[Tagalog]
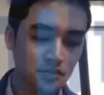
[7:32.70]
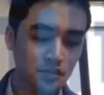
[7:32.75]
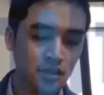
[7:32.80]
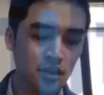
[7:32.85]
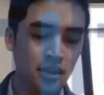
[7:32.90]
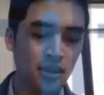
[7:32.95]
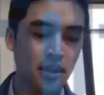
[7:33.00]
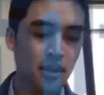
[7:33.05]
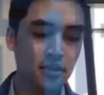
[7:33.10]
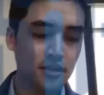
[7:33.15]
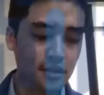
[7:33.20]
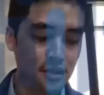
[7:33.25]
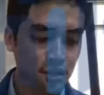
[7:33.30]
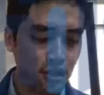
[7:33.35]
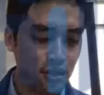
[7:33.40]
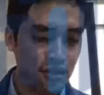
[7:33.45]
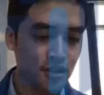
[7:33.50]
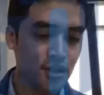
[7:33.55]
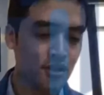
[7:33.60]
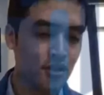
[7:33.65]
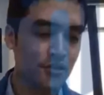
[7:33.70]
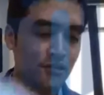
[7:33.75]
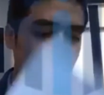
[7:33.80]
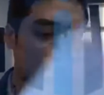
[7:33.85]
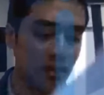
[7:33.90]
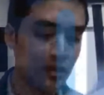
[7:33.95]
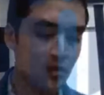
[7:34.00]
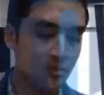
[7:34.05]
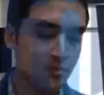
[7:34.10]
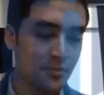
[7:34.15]
Uh, research and
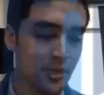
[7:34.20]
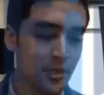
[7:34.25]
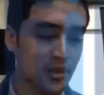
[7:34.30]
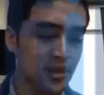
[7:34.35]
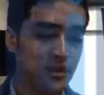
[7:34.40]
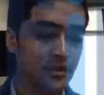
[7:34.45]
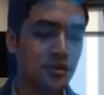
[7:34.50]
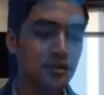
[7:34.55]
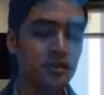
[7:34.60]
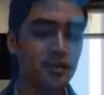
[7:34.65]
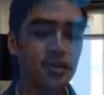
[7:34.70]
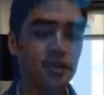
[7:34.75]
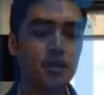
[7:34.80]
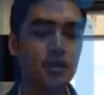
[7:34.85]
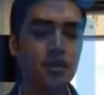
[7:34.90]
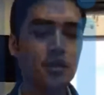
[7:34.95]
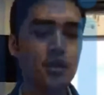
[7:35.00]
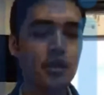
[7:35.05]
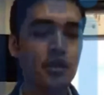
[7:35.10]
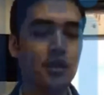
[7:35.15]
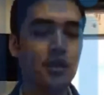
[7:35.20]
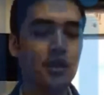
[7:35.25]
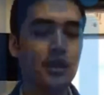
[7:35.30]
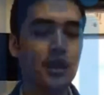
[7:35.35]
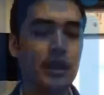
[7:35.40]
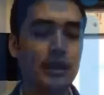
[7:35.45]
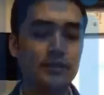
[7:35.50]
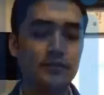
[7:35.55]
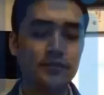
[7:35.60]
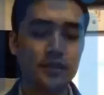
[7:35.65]
development, uh,
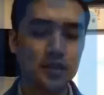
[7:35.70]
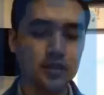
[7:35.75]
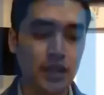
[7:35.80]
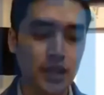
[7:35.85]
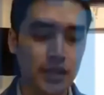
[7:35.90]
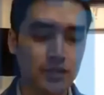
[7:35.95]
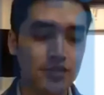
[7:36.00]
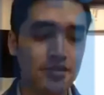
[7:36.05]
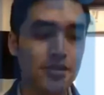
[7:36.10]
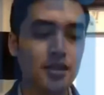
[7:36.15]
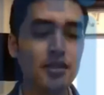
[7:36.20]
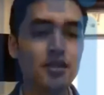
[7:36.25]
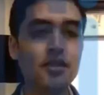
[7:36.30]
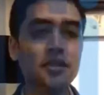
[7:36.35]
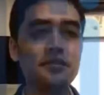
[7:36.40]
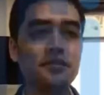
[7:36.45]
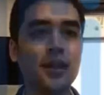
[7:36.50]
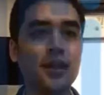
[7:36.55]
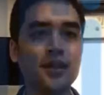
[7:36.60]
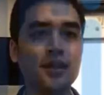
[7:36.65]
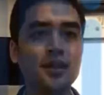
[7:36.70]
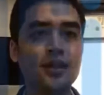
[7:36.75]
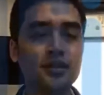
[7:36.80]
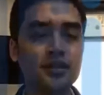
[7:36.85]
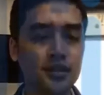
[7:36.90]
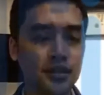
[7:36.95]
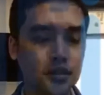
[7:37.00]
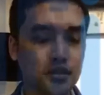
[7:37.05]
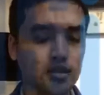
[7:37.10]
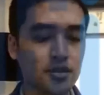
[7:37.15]
advertising, market
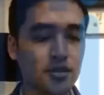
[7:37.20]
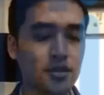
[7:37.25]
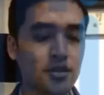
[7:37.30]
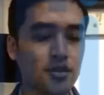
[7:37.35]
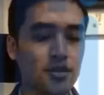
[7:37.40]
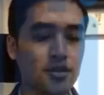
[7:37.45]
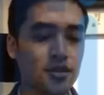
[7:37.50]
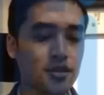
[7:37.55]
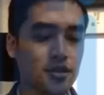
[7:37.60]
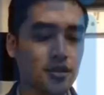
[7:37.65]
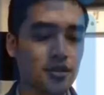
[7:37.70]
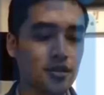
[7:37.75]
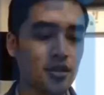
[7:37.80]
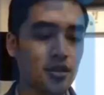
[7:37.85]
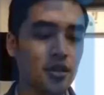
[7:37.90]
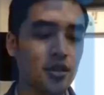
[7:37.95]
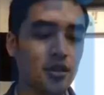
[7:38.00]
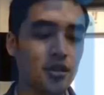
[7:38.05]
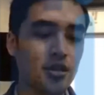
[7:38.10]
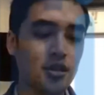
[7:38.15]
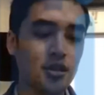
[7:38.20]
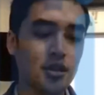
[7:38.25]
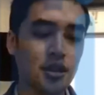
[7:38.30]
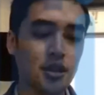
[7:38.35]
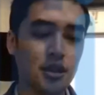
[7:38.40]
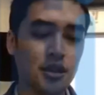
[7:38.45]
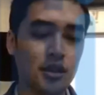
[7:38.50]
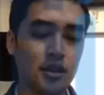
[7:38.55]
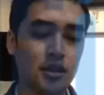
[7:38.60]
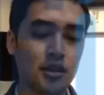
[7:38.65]
research,
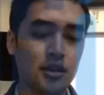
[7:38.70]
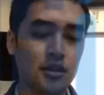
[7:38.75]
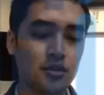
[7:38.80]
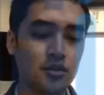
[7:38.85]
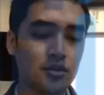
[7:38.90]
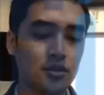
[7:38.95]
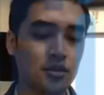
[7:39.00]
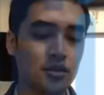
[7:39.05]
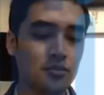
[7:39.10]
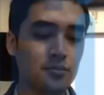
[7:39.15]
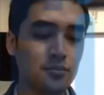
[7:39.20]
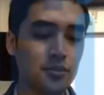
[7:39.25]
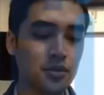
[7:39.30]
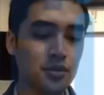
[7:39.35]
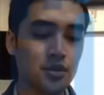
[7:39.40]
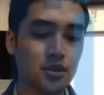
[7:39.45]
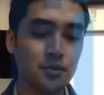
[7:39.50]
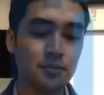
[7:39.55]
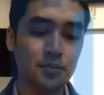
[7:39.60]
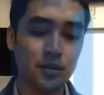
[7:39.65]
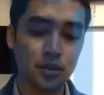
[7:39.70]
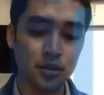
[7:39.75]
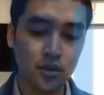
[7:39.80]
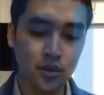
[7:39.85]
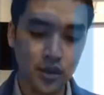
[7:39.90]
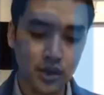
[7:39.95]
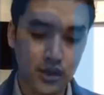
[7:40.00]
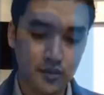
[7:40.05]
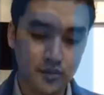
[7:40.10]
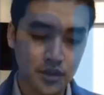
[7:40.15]
uh, computer
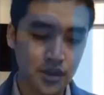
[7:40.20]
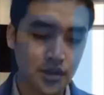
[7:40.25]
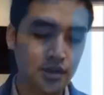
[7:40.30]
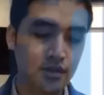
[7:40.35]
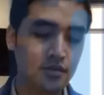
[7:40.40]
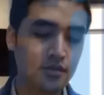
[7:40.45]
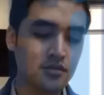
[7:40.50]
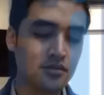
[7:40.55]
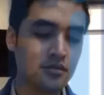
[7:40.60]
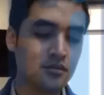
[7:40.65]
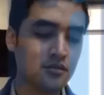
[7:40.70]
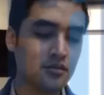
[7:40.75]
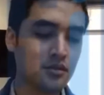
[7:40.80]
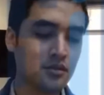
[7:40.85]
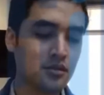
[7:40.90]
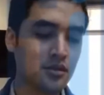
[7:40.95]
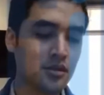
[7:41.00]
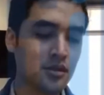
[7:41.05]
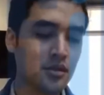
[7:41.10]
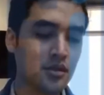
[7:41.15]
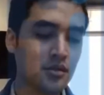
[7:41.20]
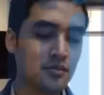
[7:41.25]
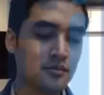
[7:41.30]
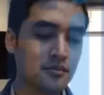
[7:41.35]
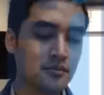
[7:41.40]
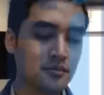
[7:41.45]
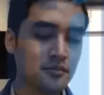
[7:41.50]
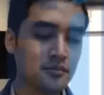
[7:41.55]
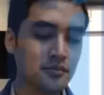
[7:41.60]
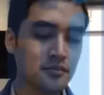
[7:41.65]
programming,
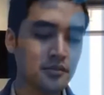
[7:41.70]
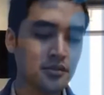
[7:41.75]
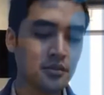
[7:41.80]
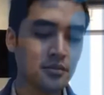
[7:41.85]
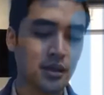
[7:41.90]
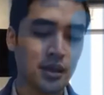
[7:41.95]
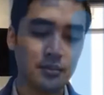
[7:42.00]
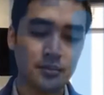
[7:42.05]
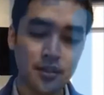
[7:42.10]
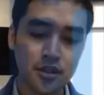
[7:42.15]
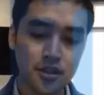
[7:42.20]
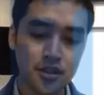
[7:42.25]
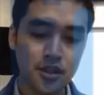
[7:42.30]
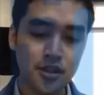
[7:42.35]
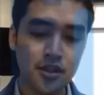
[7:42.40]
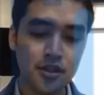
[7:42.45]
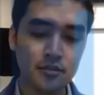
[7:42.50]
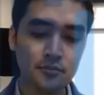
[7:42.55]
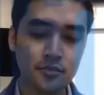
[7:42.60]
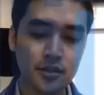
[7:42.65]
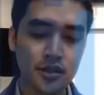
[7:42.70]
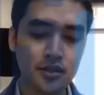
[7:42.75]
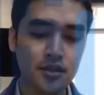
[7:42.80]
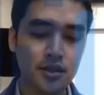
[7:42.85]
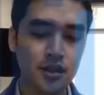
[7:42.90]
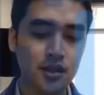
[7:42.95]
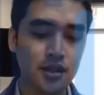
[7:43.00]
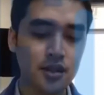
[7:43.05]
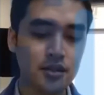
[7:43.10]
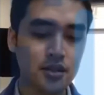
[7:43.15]
publishing and
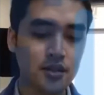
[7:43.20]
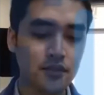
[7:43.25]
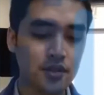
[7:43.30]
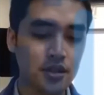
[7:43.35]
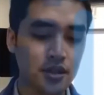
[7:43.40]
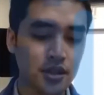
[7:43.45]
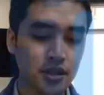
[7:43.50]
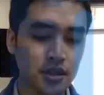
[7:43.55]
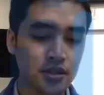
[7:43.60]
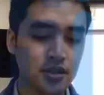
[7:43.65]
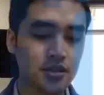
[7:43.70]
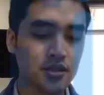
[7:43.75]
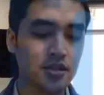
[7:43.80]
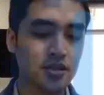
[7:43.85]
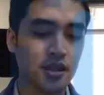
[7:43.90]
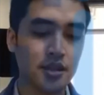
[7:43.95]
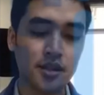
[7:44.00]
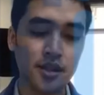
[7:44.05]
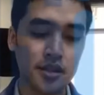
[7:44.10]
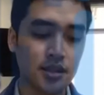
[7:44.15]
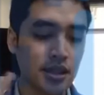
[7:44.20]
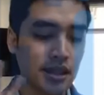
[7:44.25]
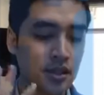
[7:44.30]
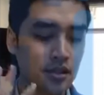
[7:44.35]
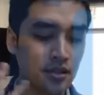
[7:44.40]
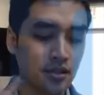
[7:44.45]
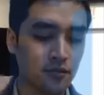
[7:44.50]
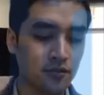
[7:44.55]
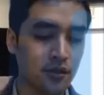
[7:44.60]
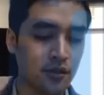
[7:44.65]
printing activities. Again, lahat
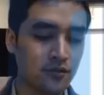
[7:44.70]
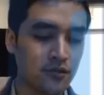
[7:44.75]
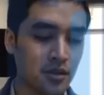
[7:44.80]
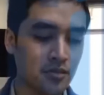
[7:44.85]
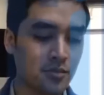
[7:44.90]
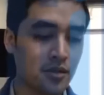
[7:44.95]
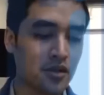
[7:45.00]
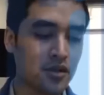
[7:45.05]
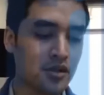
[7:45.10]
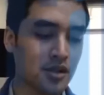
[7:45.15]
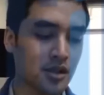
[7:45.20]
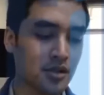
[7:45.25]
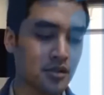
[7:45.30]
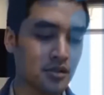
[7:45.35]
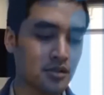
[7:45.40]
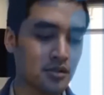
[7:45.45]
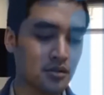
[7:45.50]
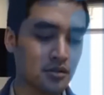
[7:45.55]
to 50%